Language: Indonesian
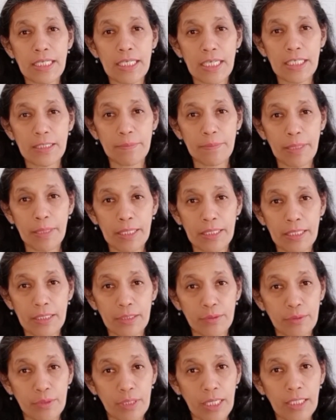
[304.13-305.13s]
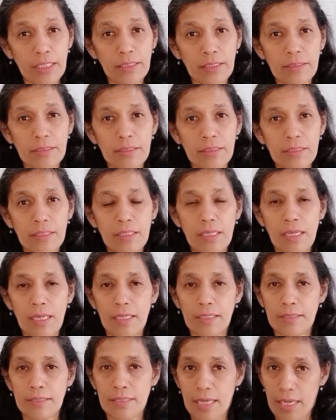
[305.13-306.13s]
kepada Tuhan
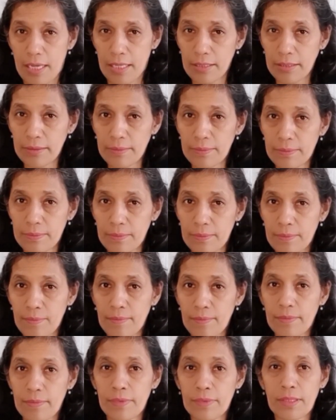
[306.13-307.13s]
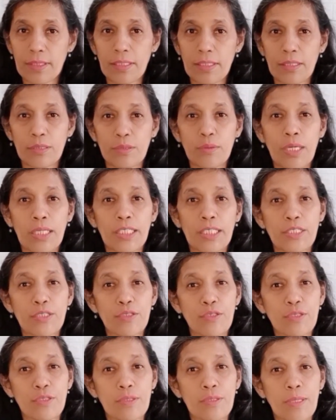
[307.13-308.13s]
dan Tuhan
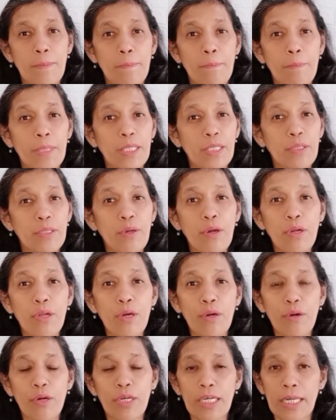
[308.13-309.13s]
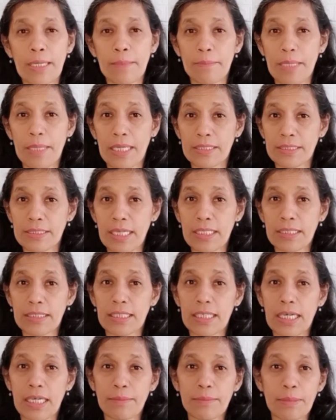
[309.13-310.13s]
Yesus menolong orang banyak
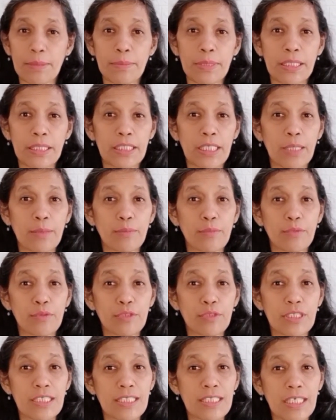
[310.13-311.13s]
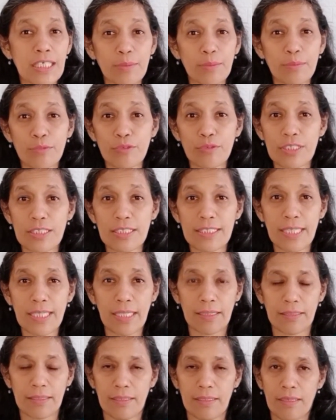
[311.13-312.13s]
dengan memberikan mujizat-mujizat.
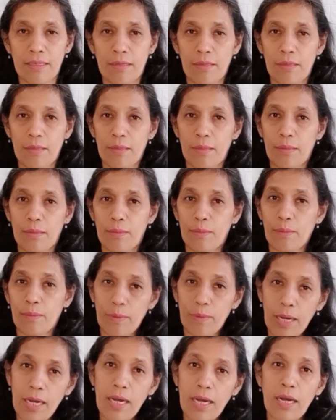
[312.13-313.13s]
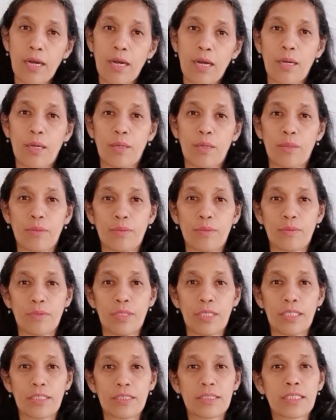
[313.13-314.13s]
Wow,
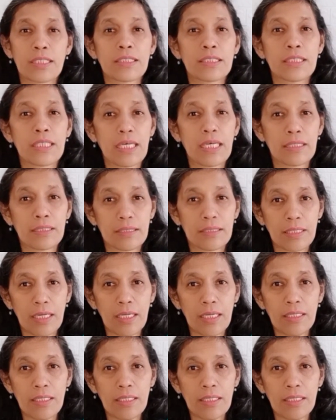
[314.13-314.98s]
ternyata